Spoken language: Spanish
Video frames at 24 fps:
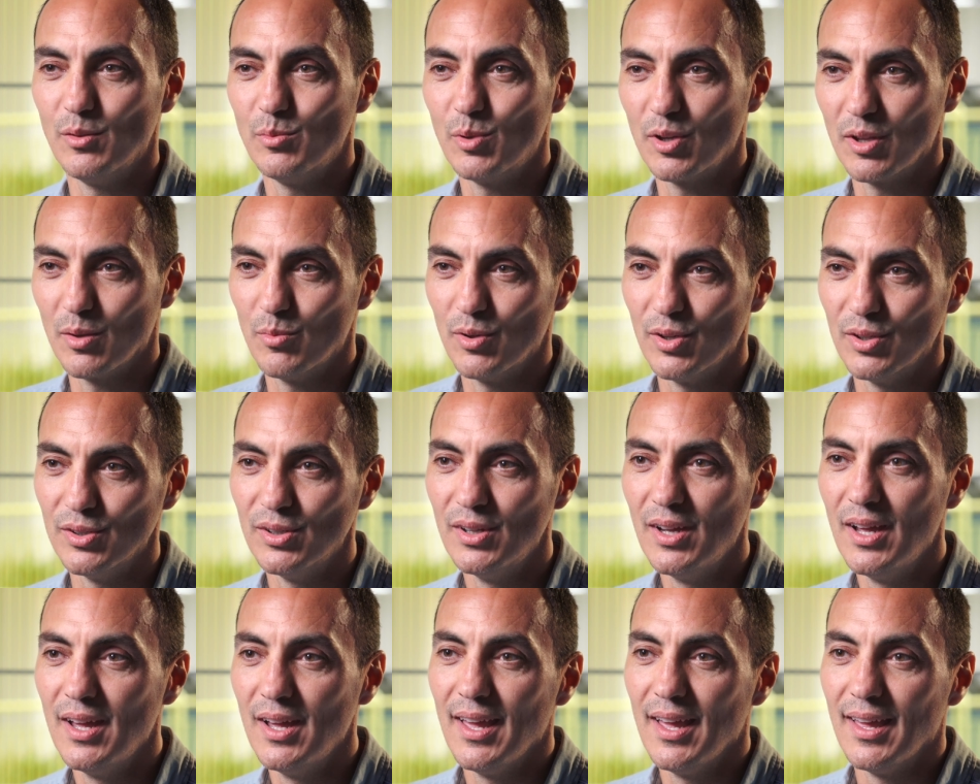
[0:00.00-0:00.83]
Por ejemplo,
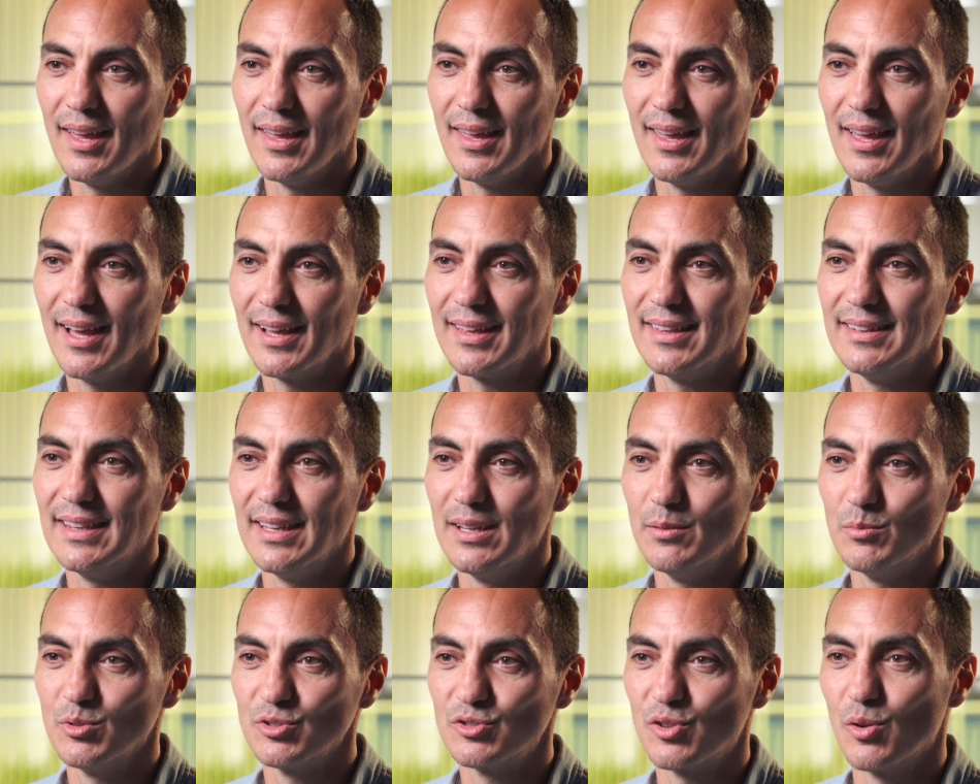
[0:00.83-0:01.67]
eh, aquí
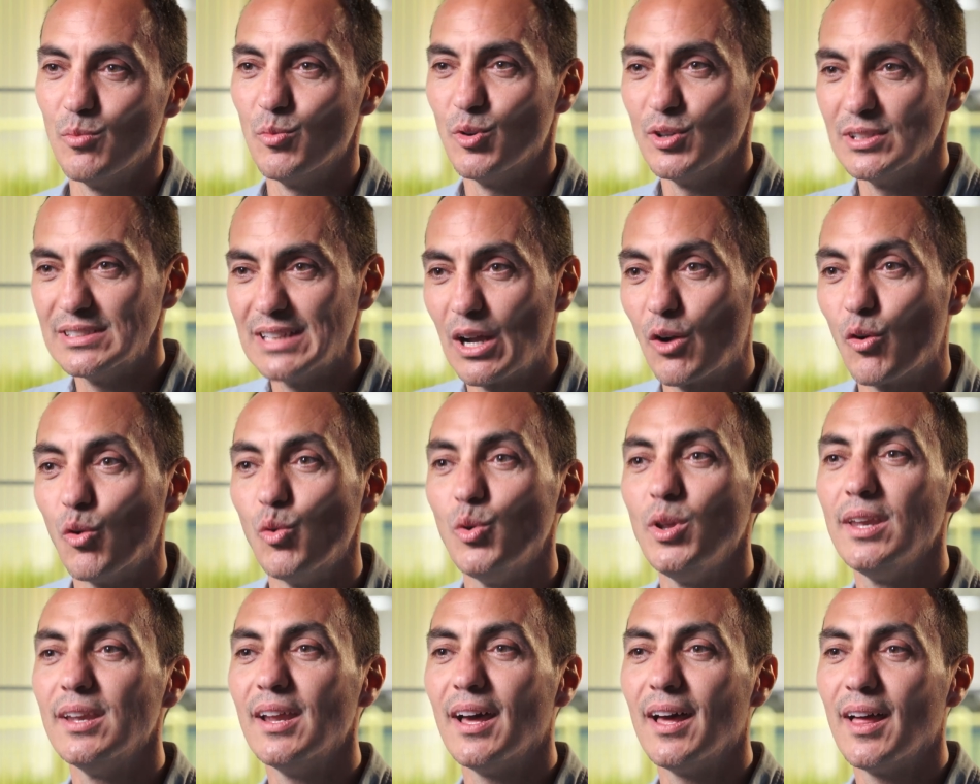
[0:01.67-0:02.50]
tenemos como esa
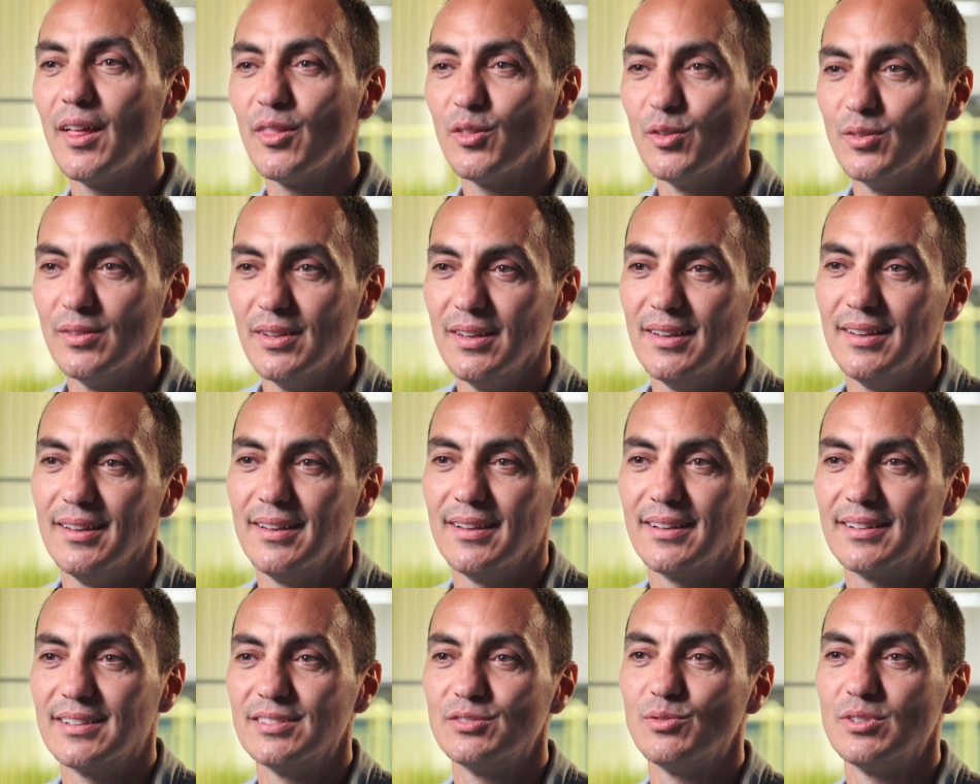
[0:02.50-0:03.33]
colina
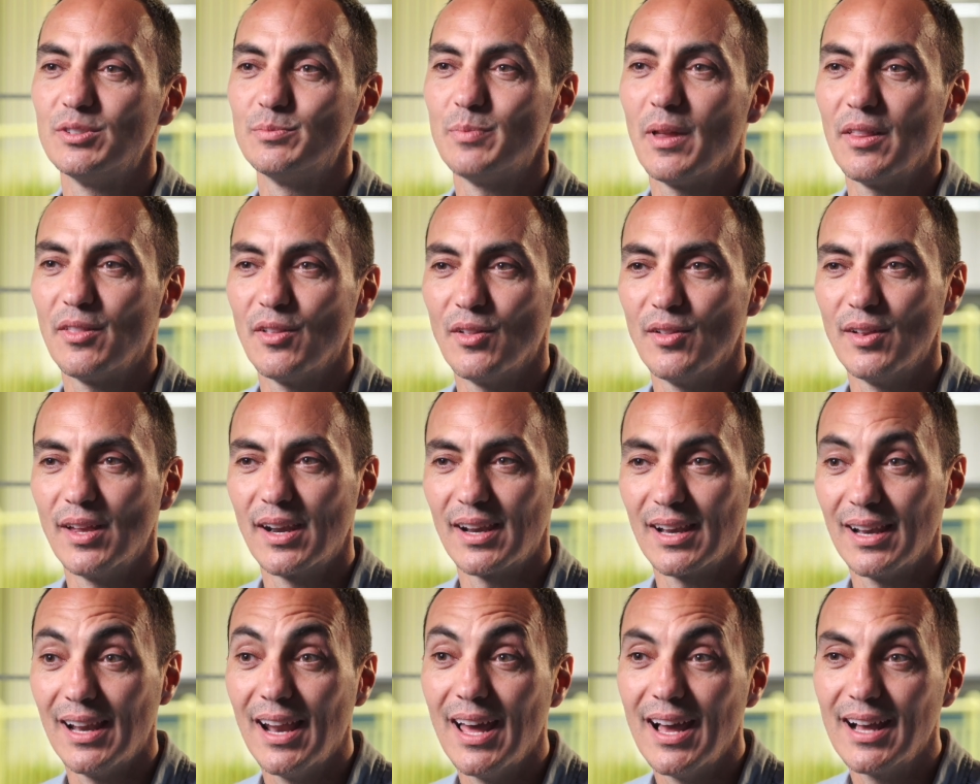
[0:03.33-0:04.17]
donde que es un espacio de
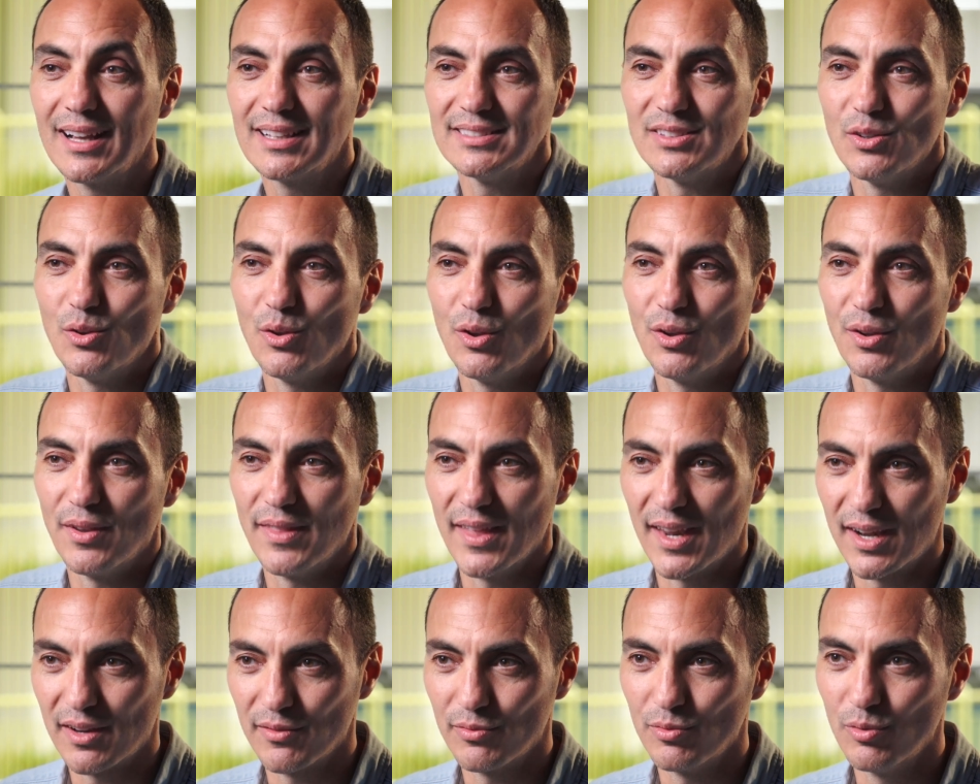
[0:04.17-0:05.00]
relax o
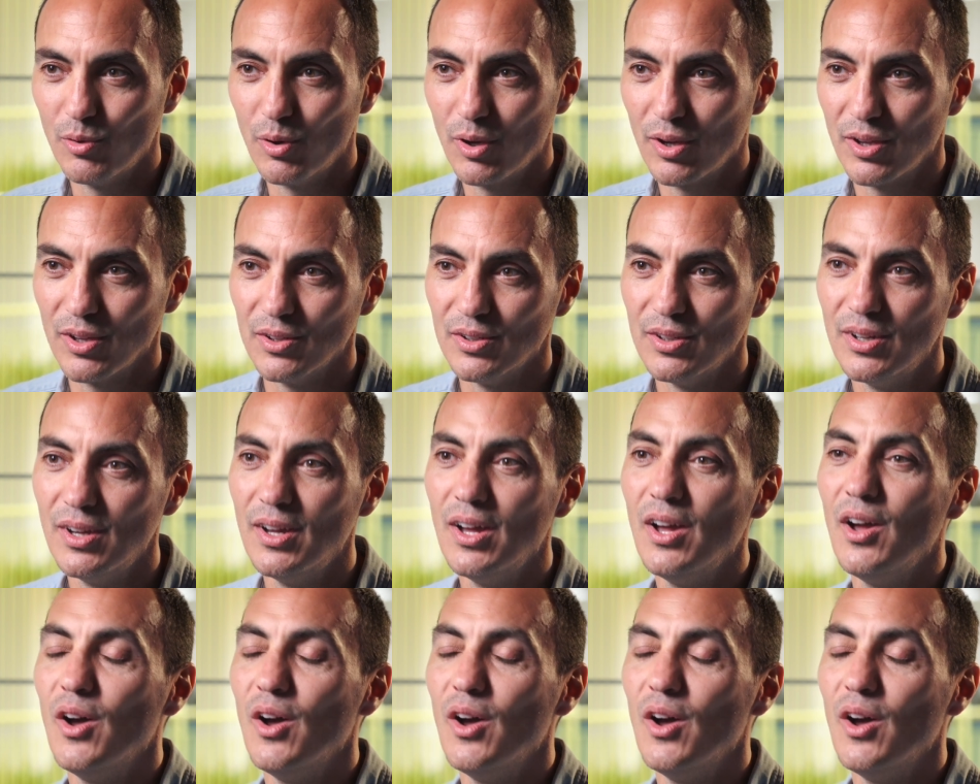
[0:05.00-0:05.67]
de refugio